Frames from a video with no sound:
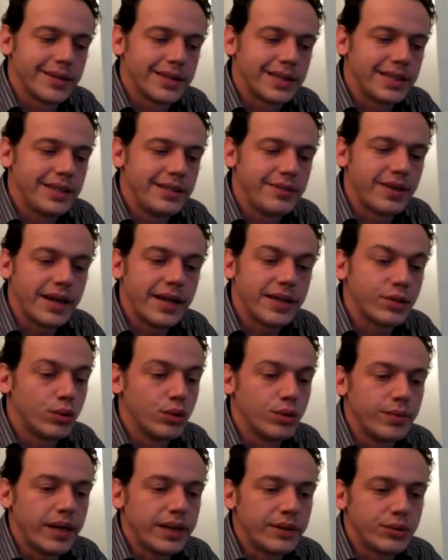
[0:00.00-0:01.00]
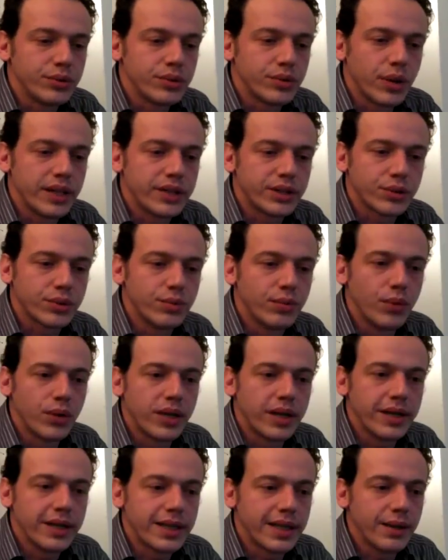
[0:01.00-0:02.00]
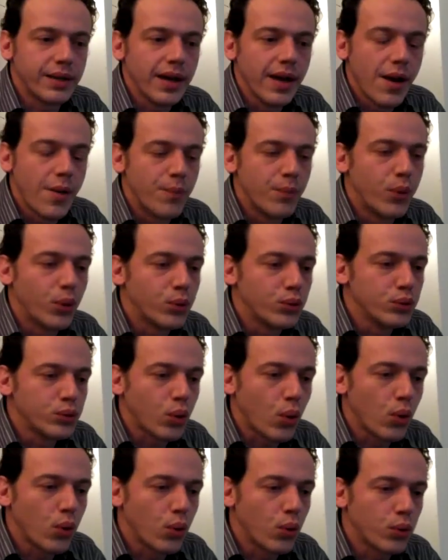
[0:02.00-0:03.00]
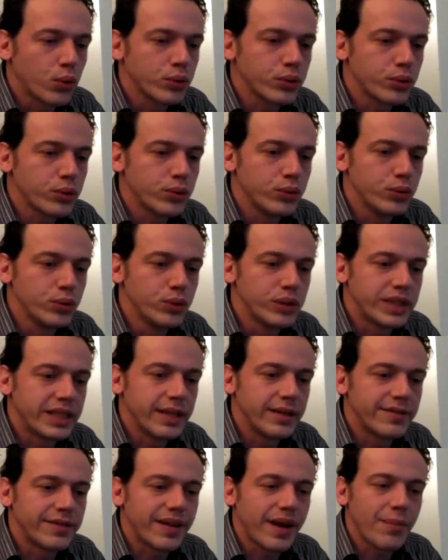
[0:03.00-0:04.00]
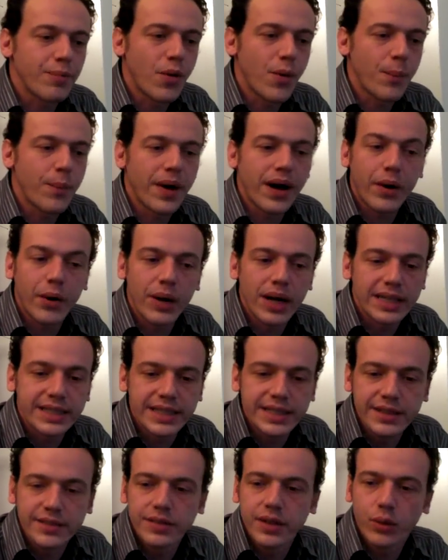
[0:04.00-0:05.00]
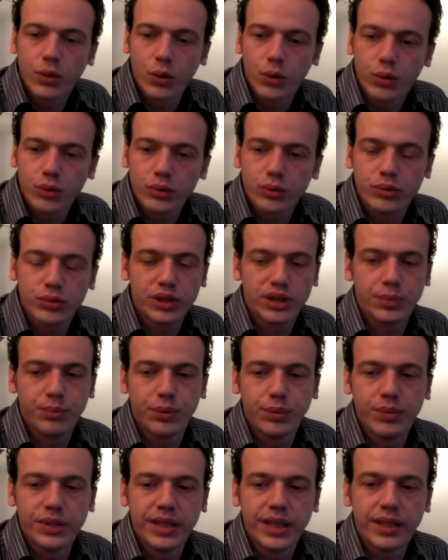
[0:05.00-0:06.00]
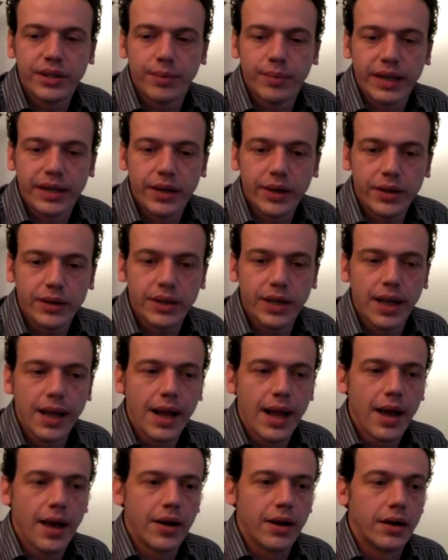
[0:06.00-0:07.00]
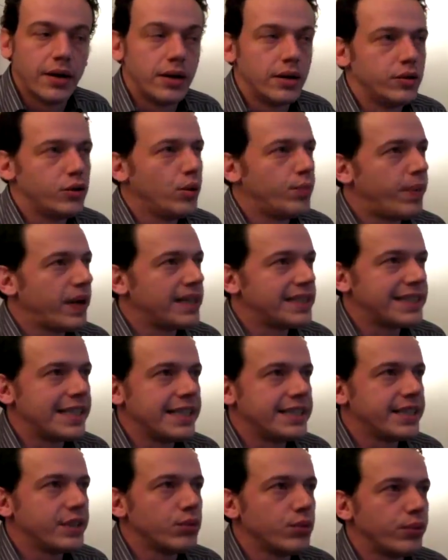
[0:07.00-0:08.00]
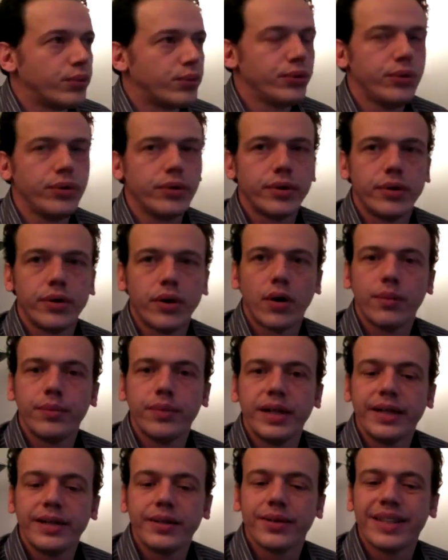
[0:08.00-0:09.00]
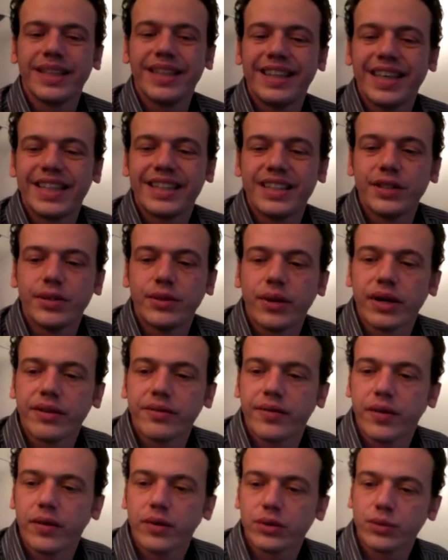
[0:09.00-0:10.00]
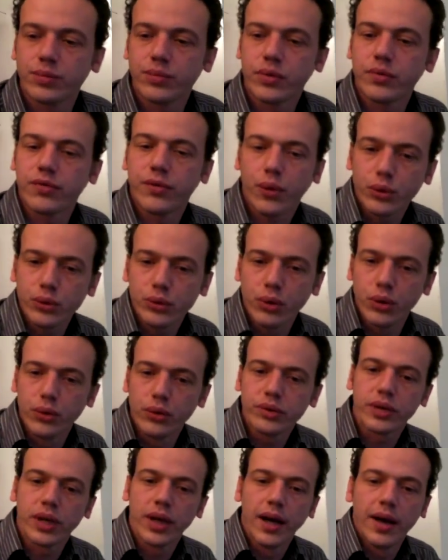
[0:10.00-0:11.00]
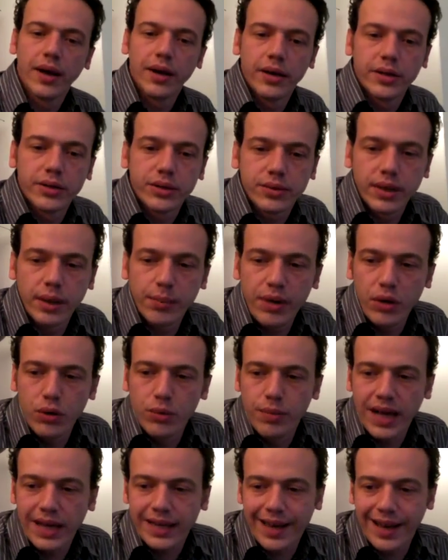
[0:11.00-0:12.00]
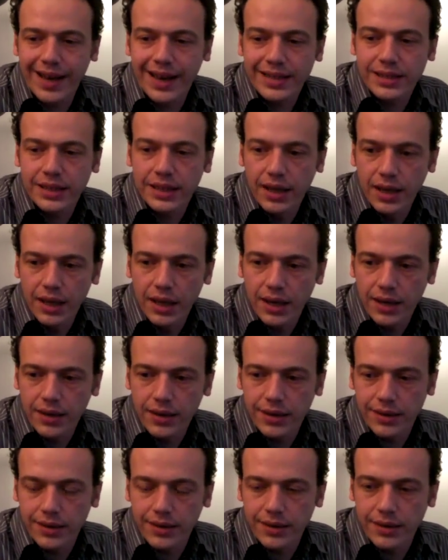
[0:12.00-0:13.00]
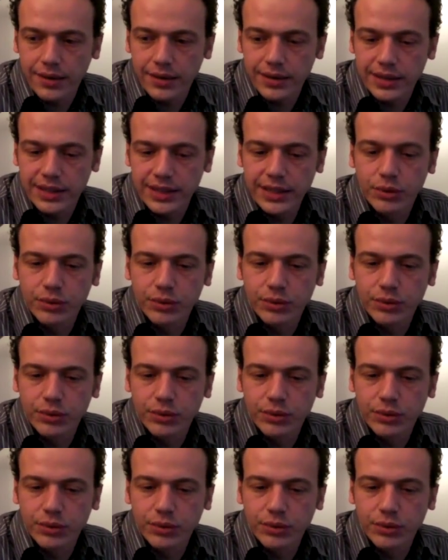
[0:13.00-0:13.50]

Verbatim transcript: qui va être de mettre une collection de mots-clés qui est beaucoup trop longue ou qui est vraiment pas relative au contenu que j'ai publié dans ma note. ne pas se laisser non plus emmener dans des techniques de référencement frauduleuses, ce qu'on appelle le black hat euh, qui